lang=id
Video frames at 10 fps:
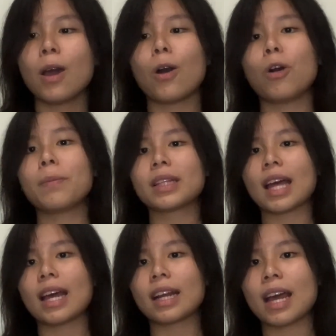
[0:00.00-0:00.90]
Kalau
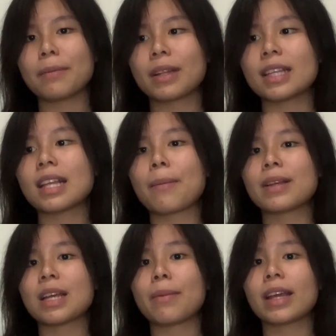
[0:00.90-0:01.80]
mempertahankan berarti
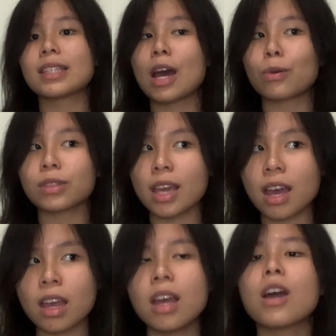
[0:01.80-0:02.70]
sama-sama yang
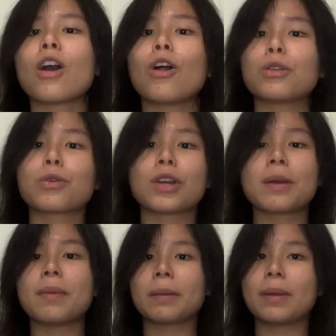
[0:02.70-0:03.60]
seharusnya, kalau
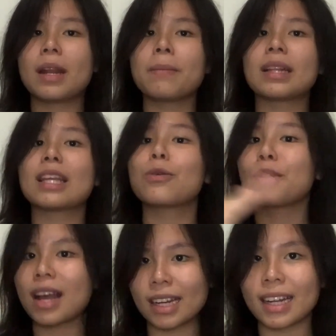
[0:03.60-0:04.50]
nurunin berat badan berarti
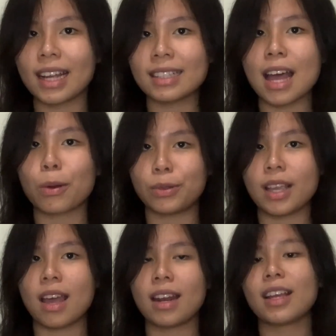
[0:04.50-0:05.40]
kurang dari yang
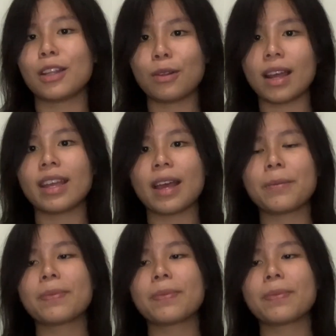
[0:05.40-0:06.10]
seharusnya. Nah, gitulah ya.